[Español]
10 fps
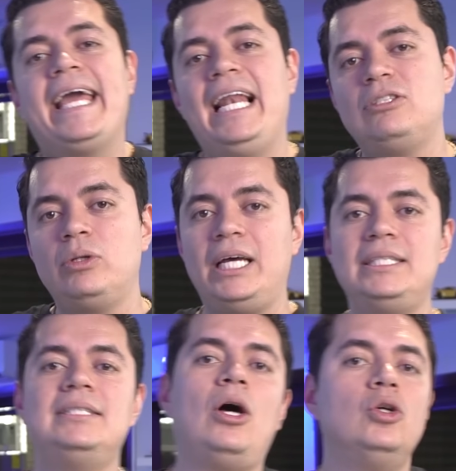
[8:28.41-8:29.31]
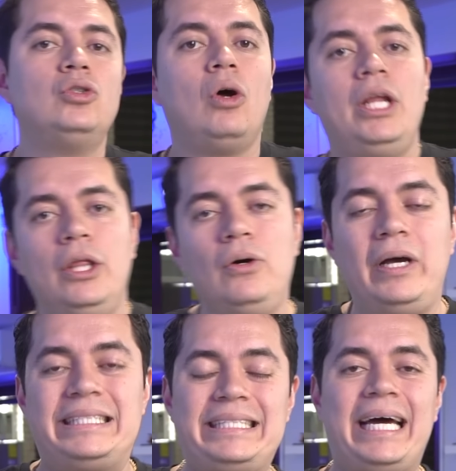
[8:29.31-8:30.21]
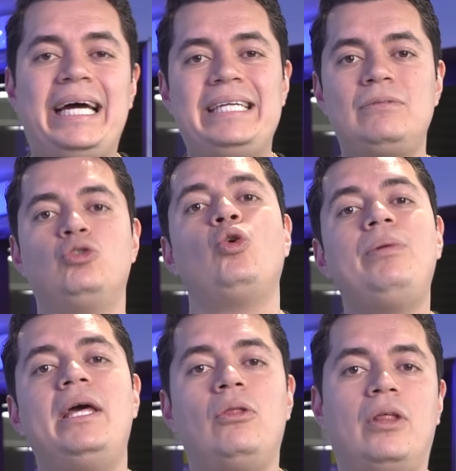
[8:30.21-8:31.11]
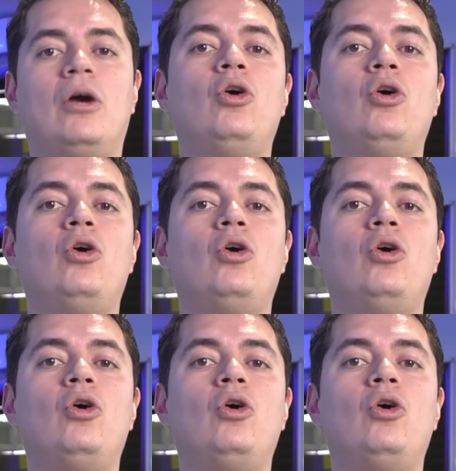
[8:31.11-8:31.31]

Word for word: que las unidades de estado sólido están subiendo de